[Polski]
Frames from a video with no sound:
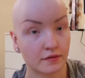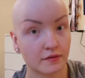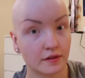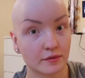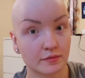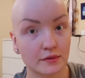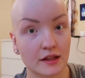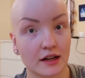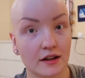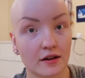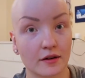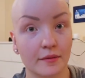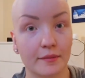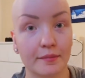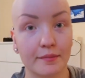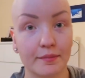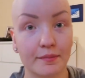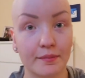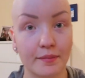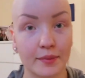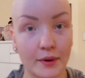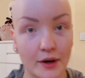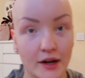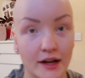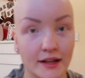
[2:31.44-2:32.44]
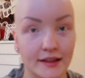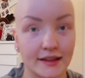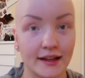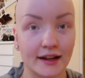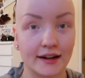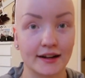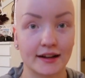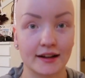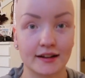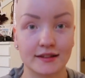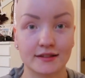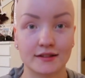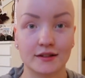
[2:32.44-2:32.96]
Wam taką
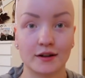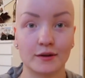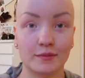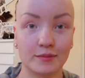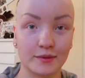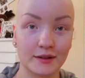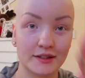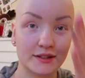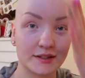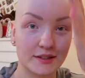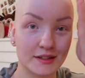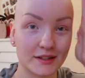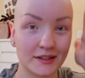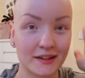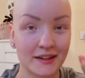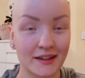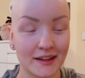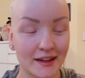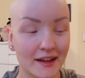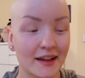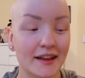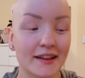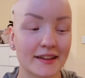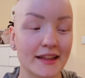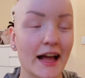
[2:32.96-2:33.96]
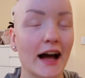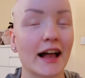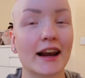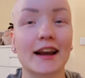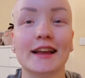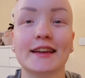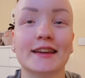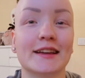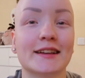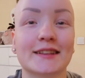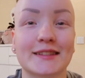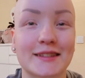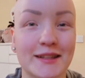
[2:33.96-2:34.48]
pogadankę zrobić.
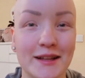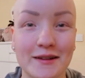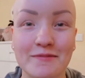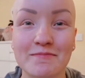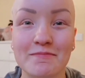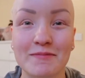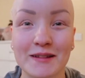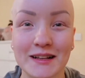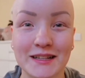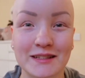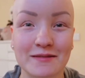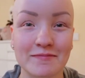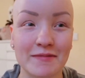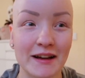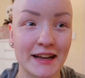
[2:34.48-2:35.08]
Dalej jestem bez